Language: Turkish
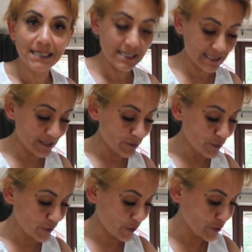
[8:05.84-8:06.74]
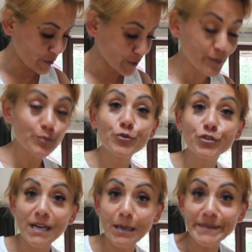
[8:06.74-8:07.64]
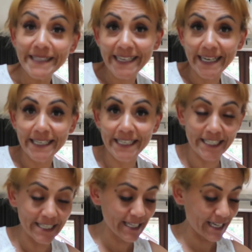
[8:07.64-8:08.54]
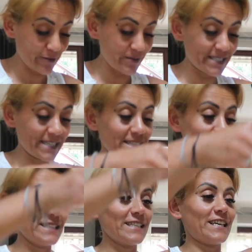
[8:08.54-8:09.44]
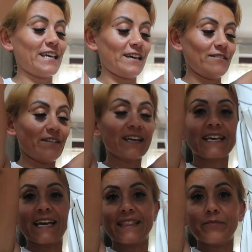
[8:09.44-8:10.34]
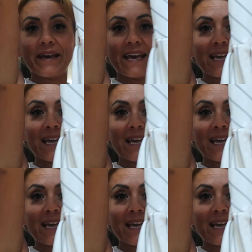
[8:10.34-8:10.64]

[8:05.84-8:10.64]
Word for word: kalsın unutuyordum. Büşra'mın nikahı için ayın 18'inde nikahı var. Kendime